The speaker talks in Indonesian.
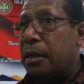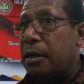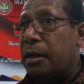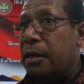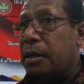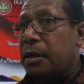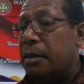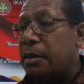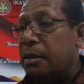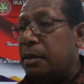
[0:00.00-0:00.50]
dan
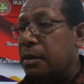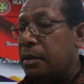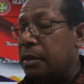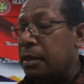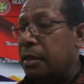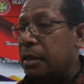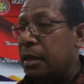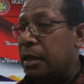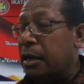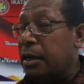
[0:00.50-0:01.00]

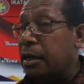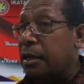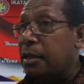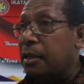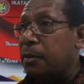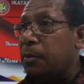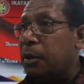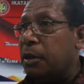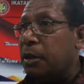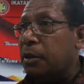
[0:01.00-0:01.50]
jajaran yang
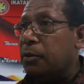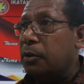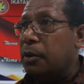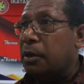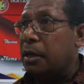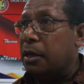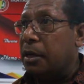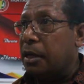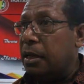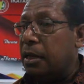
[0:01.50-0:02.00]
terpilih itu
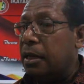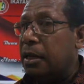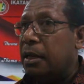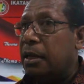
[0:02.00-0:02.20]
adalah